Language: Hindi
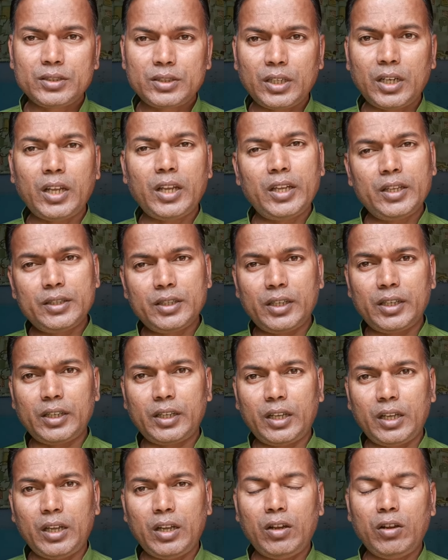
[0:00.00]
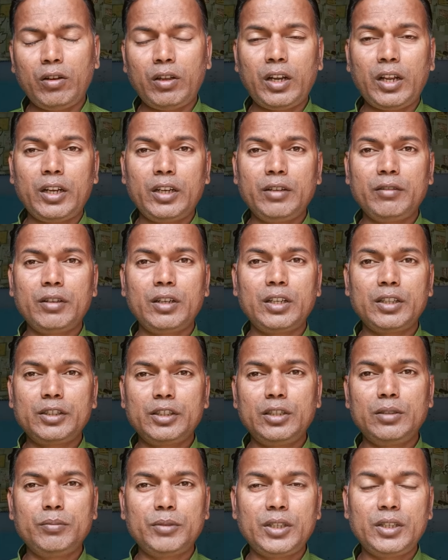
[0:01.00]
चलाया जाएगा और आने वाला
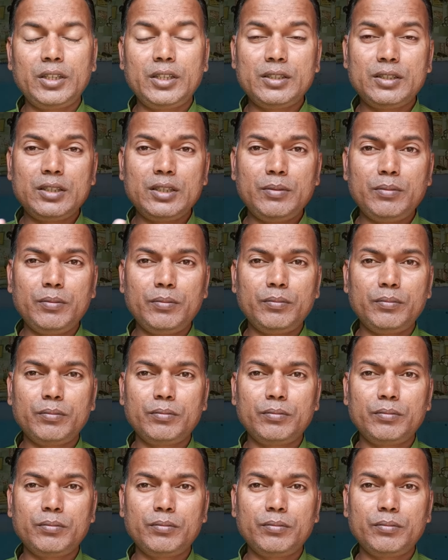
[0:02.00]
दिन में इसी